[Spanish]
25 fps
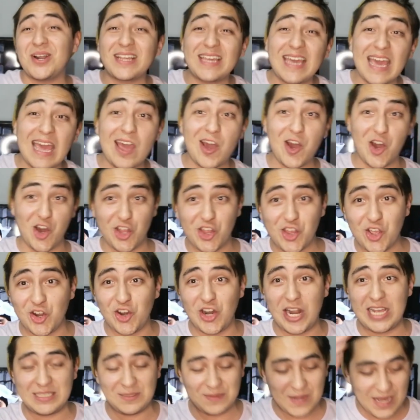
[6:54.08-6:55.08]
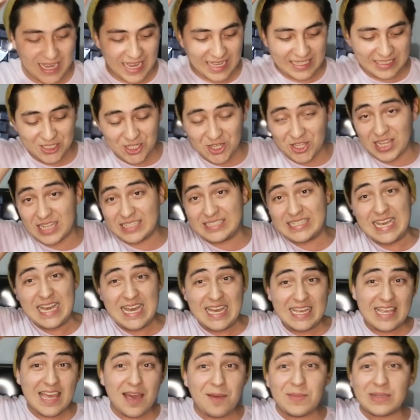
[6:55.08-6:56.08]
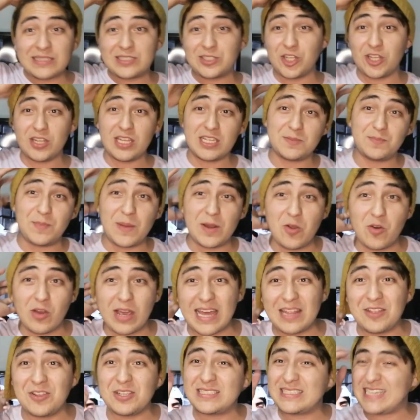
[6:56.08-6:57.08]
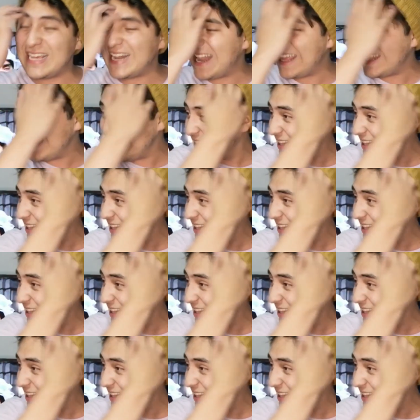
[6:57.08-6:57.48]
¿por qué odio las vacaciones? Ya me estoy despelucando. Es que la